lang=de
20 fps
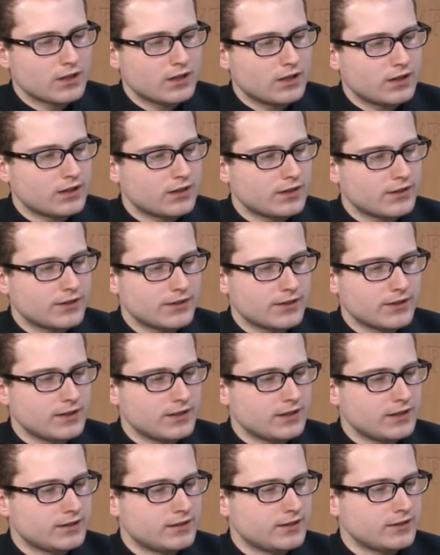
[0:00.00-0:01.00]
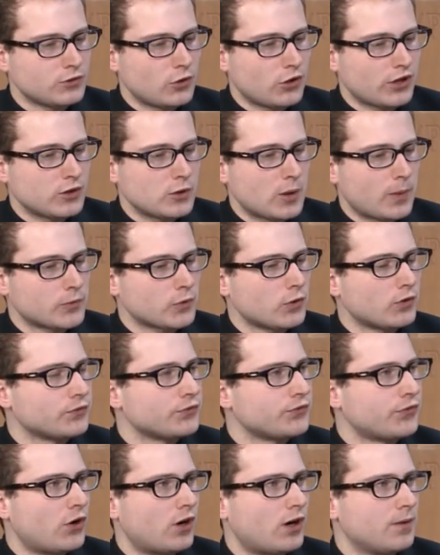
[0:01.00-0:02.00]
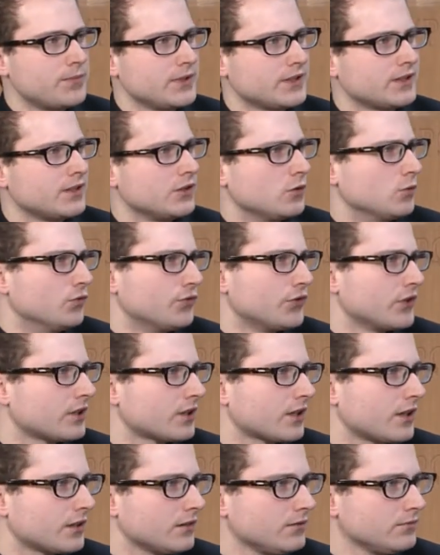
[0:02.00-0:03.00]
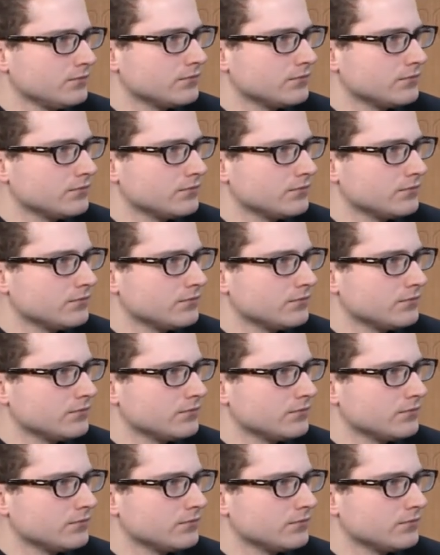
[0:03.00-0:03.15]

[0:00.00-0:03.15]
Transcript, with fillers: Äh, ist diese Neuerung überhaupt konform mit den EU-Verträgen?